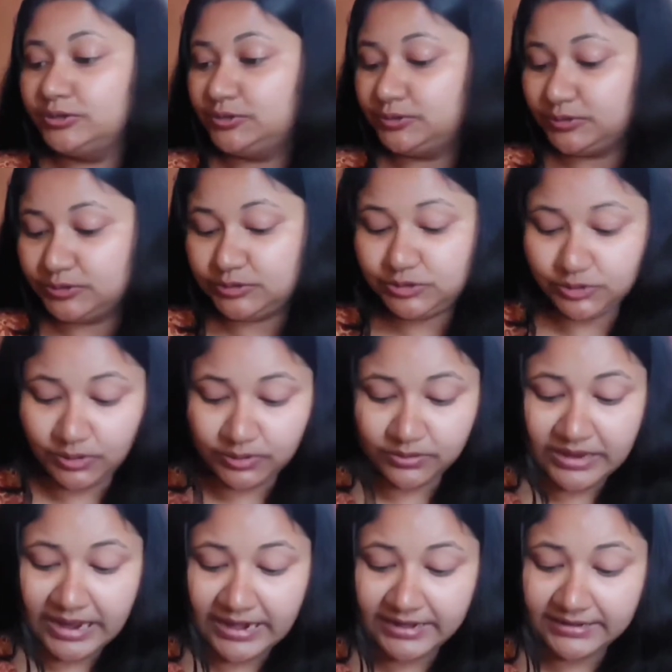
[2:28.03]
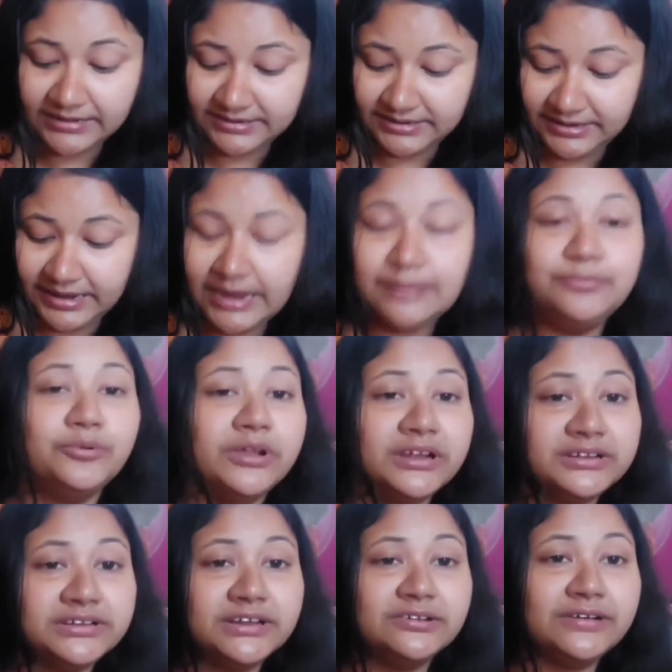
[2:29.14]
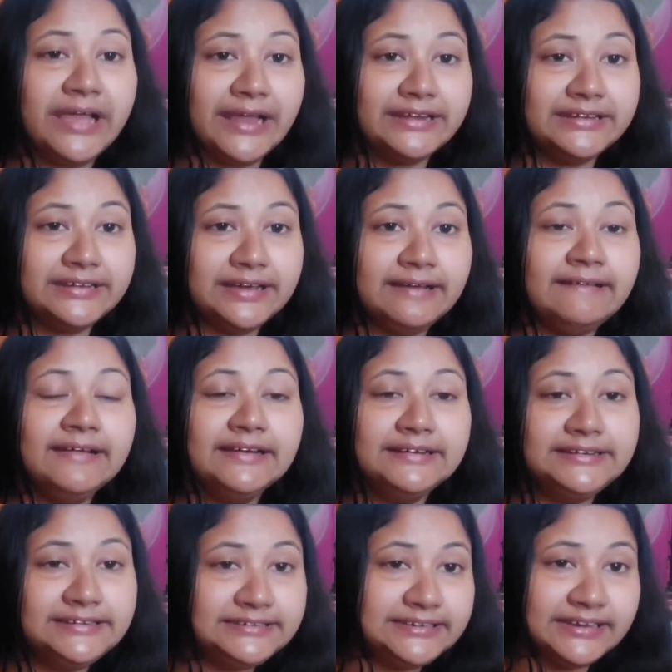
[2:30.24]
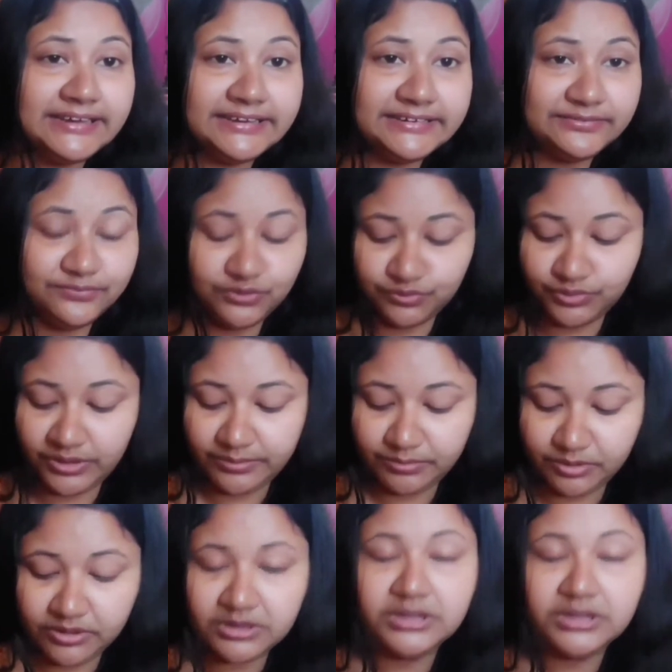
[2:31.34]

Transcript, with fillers: তো চলো আর এই প্রোডাক্টটারও একটা ডিটেলে রিভিউ দেব